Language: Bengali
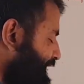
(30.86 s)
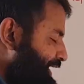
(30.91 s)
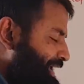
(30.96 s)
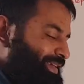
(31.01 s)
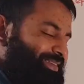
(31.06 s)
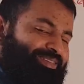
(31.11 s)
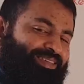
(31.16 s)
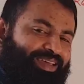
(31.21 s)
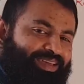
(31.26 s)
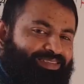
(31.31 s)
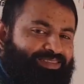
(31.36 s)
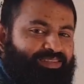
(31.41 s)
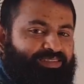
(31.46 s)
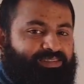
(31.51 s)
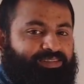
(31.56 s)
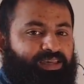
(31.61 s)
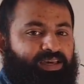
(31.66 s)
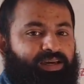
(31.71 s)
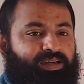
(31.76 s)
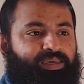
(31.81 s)
এক্স
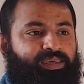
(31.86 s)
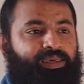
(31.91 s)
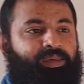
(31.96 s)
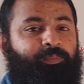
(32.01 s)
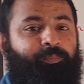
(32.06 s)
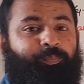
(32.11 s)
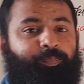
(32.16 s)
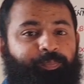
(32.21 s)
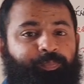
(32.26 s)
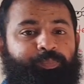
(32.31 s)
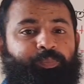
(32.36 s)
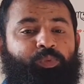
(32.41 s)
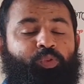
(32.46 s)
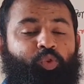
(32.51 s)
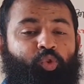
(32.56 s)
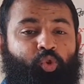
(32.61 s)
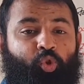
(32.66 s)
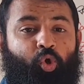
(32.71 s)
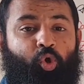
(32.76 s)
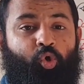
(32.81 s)
অ্যাক্সিসে আঁকি
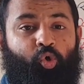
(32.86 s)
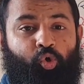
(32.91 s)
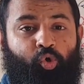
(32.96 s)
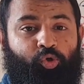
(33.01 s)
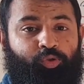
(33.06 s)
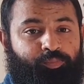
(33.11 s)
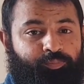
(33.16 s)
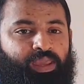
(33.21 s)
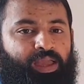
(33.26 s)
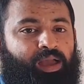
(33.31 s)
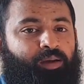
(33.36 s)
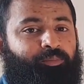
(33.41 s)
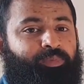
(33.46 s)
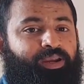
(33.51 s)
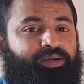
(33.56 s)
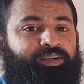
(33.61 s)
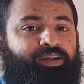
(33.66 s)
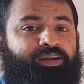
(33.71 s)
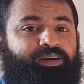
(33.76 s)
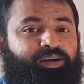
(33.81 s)
তখন আমরা
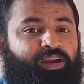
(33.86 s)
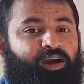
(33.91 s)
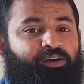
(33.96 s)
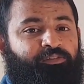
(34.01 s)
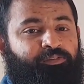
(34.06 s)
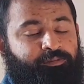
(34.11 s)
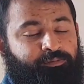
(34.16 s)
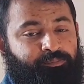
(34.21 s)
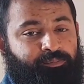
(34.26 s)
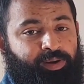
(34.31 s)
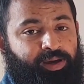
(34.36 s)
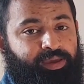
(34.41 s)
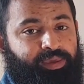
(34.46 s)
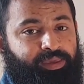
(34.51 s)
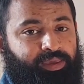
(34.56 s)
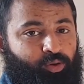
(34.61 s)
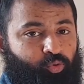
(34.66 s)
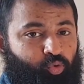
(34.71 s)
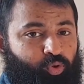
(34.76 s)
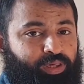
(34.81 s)
একটা গ্রাফ পাই
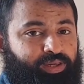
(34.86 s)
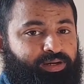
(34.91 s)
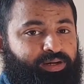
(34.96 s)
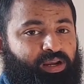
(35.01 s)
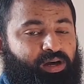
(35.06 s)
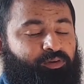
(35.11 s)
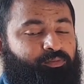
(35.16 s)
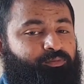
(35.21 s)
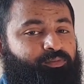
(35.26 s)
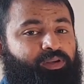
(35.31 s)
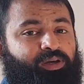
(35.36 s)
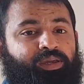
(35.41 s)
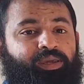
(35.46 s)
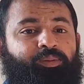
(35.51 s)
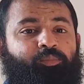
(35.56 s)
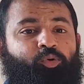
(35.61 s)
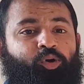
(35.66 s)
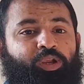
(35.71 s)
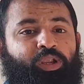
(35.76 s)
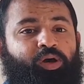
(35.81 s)
ওই গ্রাফটাকে
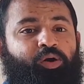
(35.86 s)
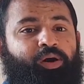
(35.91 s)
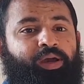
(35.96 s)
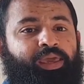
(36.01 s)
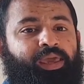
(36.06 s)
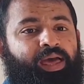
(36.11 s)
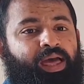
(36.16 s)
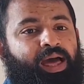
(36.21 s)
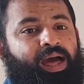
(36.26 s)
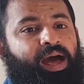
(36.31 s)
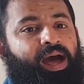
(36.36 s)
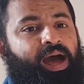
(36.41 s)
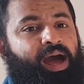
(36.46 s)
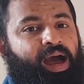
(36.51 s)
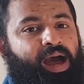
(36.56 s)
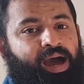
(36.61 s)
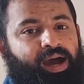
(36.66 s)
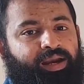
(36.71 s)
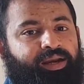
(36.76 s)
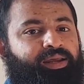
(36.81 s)
বলা হয়
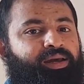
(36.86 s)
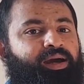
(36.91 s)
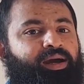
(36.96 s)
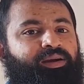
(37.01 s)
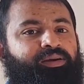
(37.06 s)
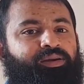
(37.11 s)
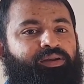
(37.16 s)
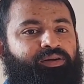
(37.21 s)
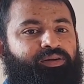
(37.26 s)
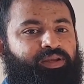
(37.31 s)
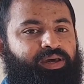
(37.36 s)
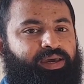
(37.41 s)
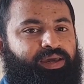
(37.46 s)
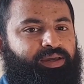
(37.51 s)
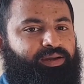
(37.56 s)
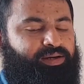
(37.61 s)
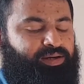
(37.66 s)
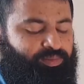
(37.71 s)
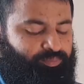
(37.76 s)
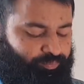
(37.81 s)
আর্গান্ড
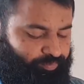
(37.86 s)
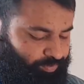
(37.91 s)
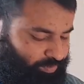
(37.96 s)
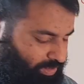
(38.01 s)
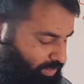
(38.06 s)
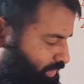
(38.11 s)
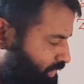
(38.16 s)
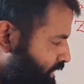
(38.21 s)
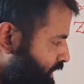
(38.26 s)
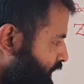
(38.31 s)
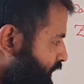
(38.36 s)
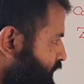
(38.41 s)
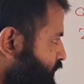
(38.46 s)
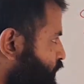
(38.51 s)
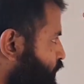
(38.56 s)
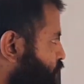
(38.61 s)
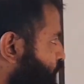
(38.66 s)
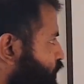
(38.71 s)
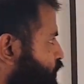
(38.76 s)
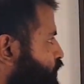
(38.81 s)
ডায়াগ্রাম
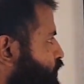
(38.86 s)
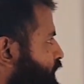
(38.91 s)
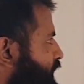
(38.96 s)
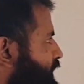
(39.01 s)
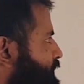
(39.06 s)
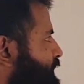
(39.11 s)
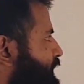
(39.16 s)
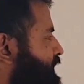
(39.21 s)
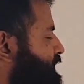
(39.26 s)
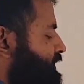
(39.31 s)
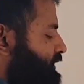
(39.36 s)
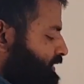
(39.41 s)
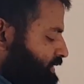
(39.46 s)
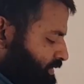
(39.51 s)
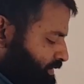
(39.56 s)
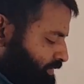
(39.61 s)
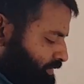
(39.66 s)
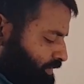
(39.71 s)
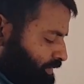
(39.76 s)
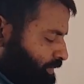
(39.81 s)
ধরো আমি একটা
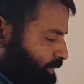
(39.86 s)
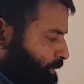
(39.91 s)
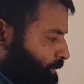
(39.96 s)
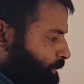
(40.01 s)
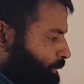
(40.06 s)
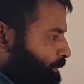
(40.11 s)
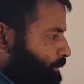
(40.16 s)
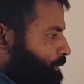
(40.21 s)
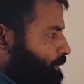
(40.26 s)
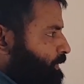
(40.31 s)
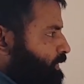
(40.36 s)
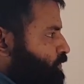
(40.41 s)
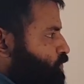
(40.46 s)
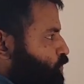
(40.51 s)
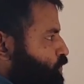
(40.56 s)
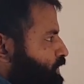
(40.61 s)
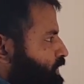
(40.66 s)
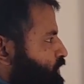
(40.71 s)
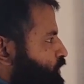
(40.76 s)
জটিল